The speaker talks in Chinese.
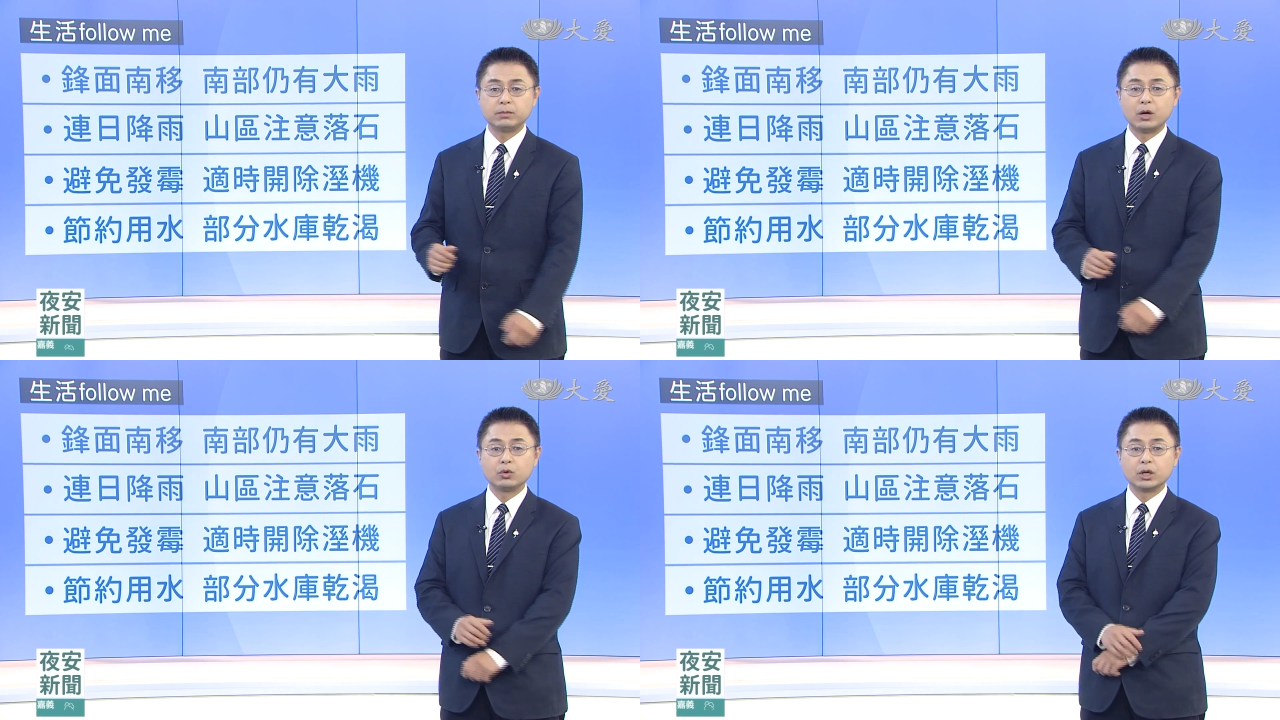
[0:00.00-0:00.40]

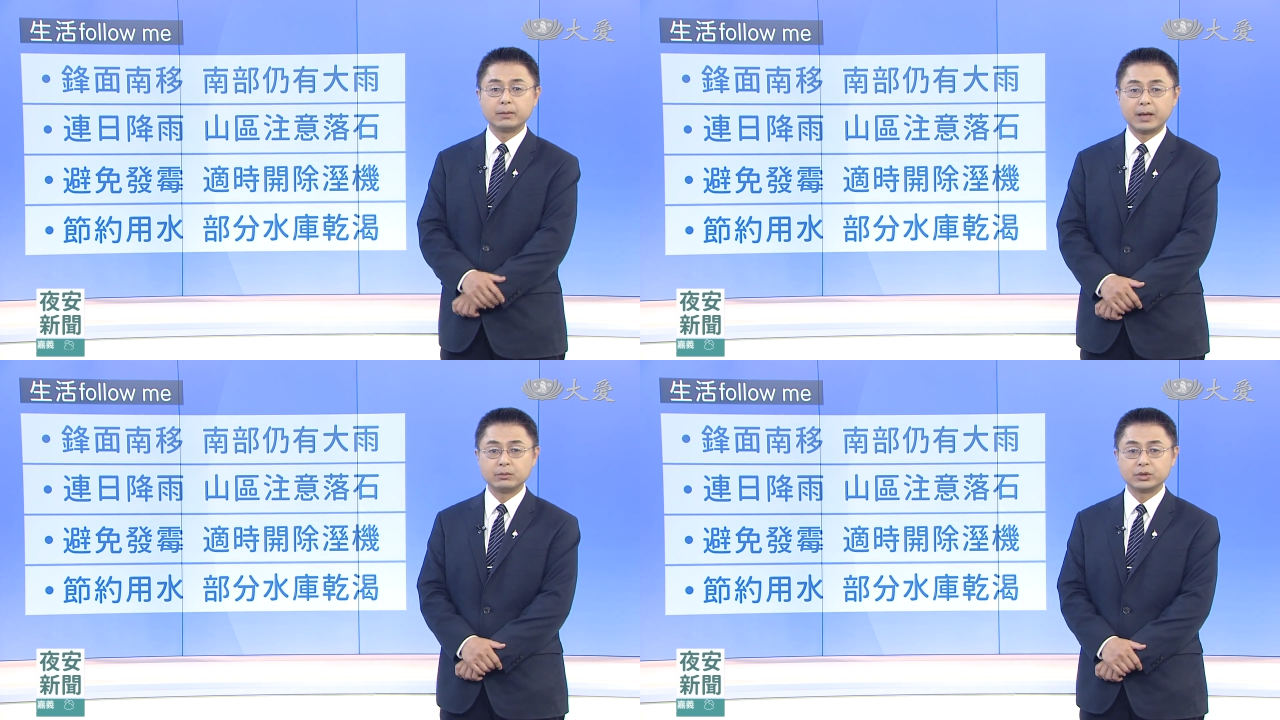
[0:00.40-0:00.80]
包括
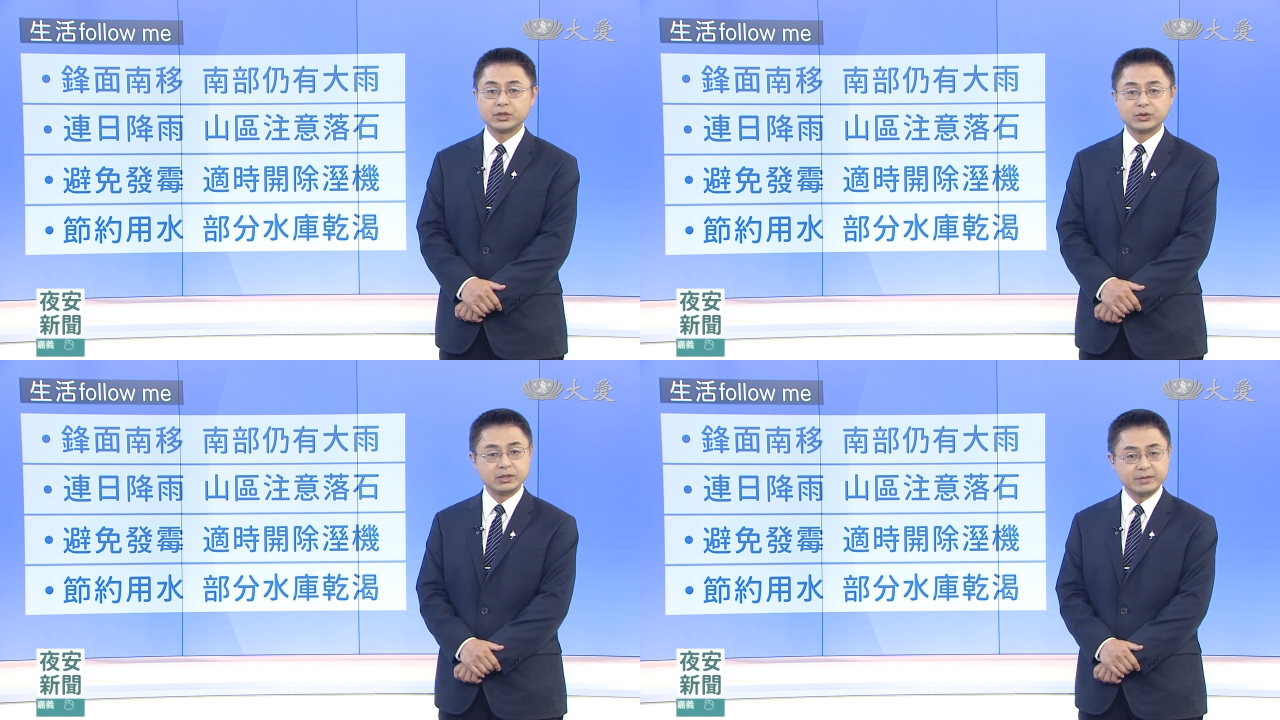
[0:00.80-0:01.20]
了北部
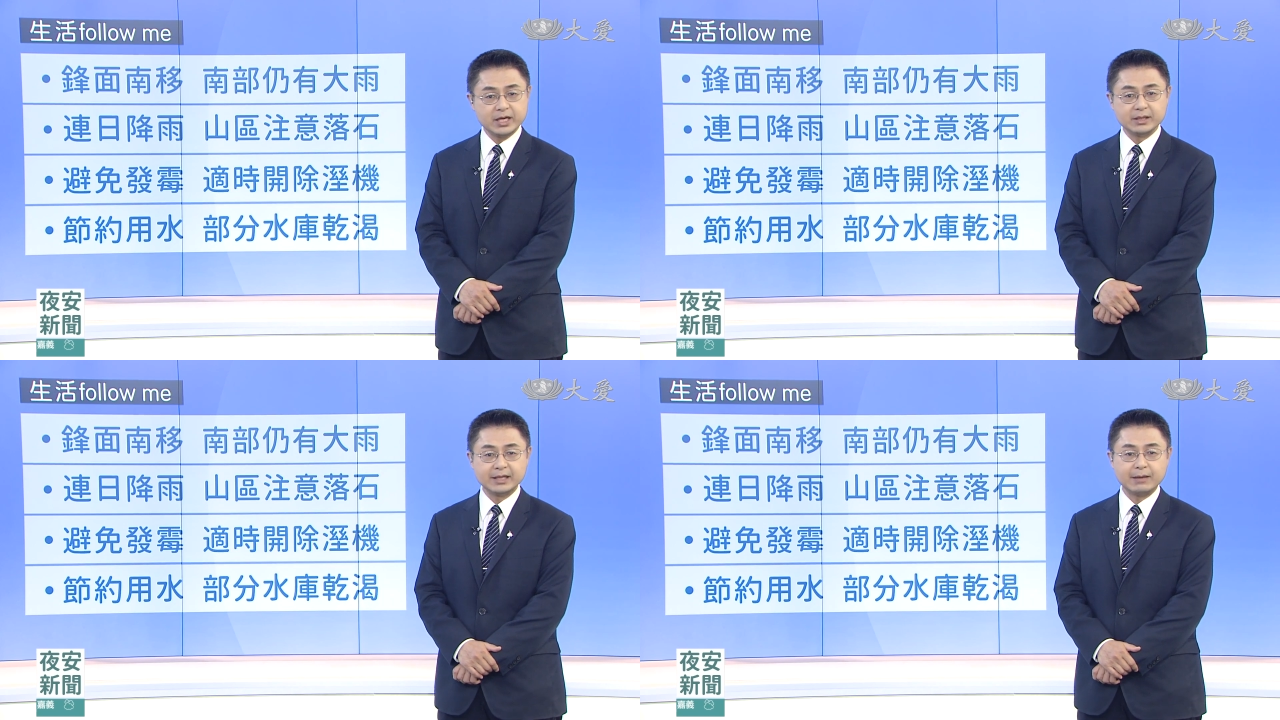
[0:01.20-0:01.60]
的石
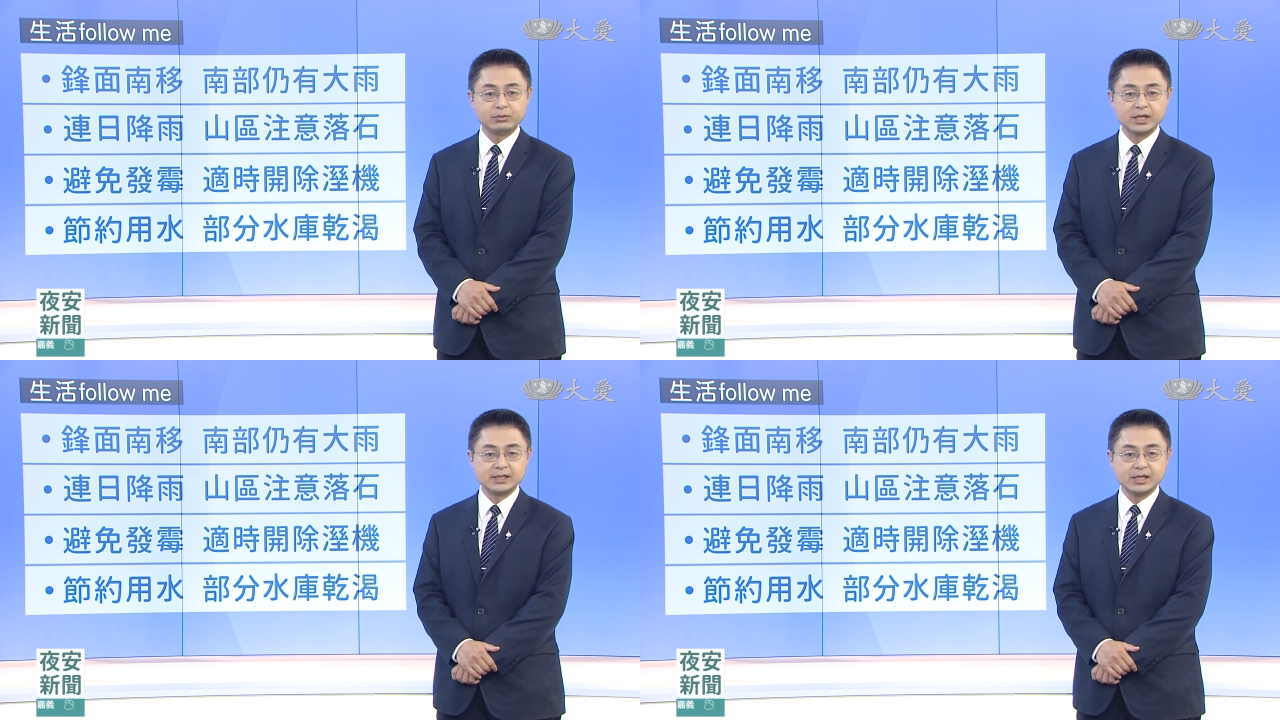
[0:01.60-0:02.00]
门、南
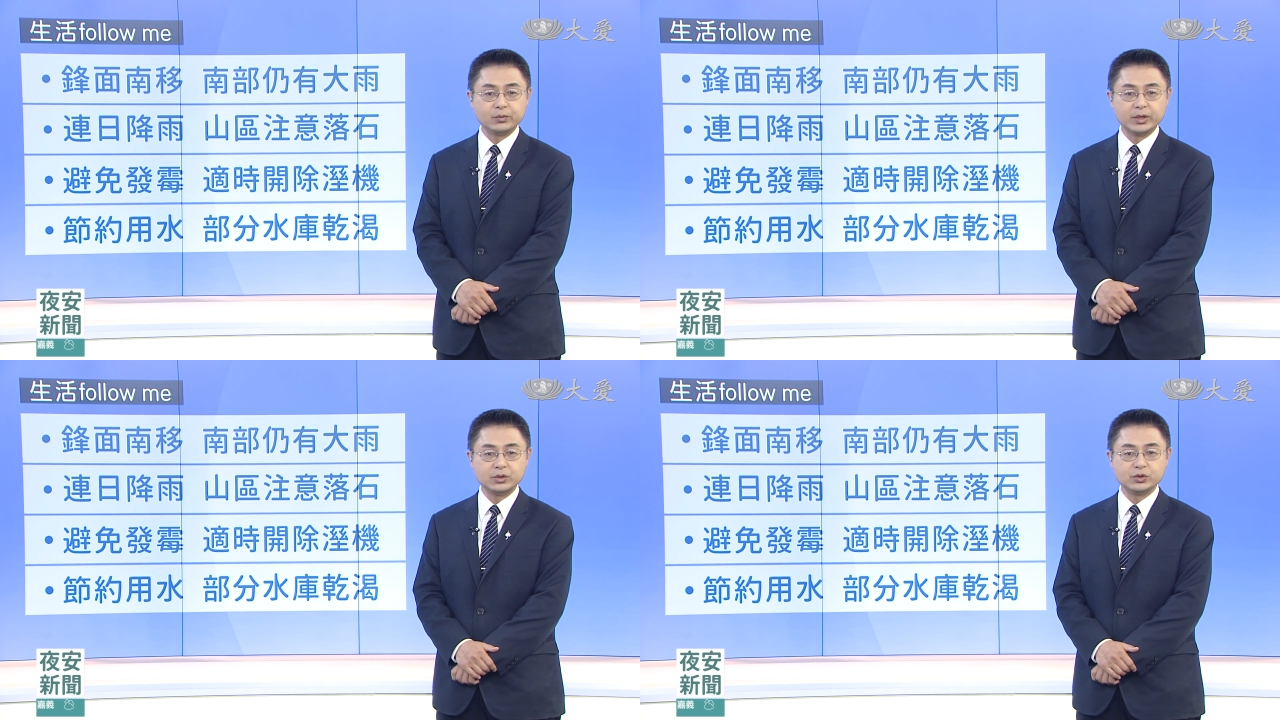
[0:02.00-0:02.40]
部的
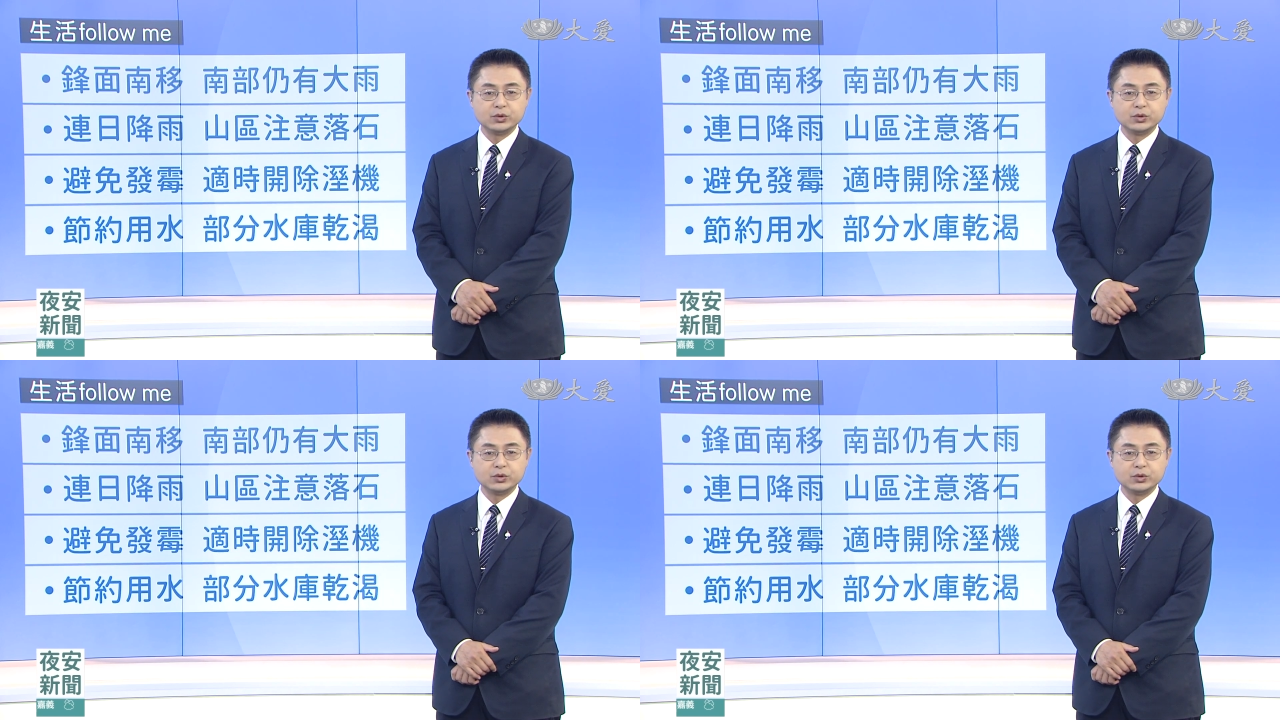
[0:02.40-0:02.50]
增文，